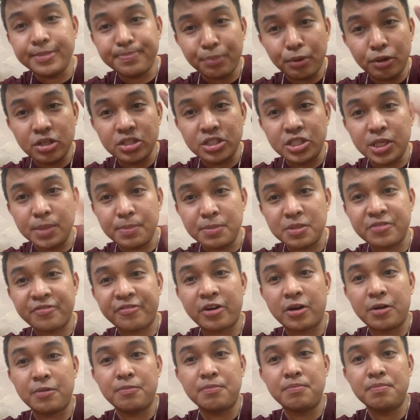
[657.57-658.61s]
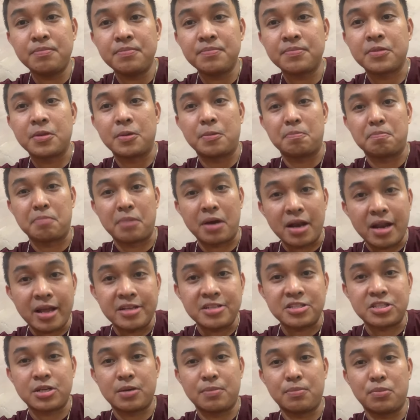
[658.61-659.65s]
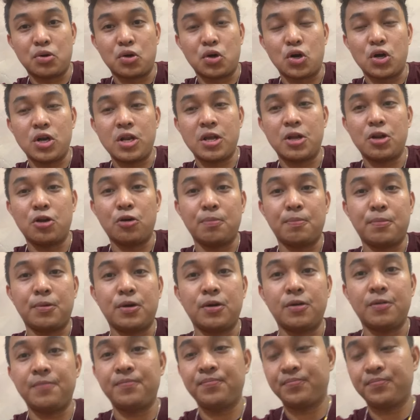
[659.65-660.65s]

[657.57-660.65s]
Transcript: po, James from Valencia, Bohol. Hello po.